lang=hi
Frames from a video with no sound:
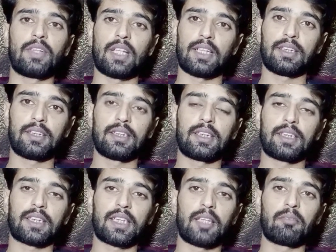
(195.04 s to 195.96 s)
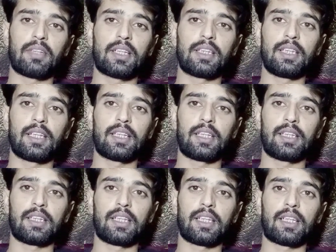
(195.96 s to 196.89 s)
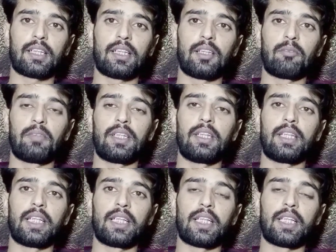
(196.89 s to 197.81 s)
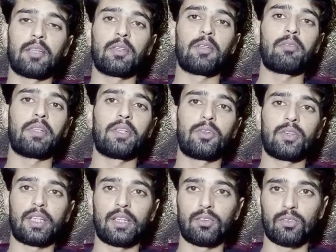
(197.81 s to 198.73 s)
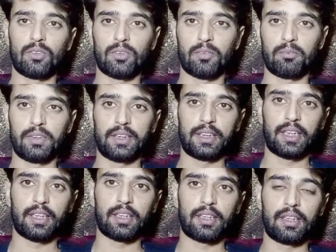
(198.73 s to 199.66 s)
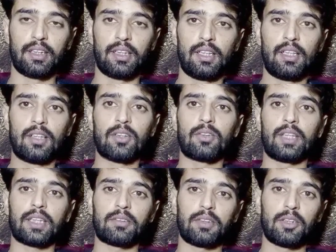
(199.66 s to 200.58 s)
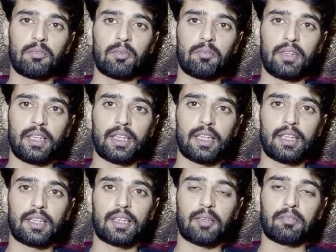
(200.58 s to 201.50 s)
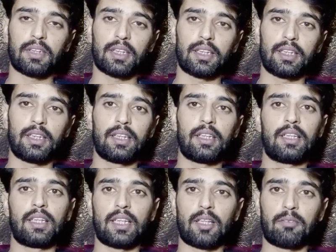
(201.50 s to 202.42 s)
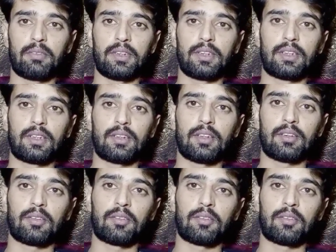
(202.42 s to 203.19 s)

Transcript: याद से सब्सक्राइब कर दिया करें ताकि मेरी नई आने वाली वीडियो जो है उनको मिल जाया करें तो नेक्स्ट वीडियो में मिलेंगे तब तक के लिए अल्लाह हाफिज़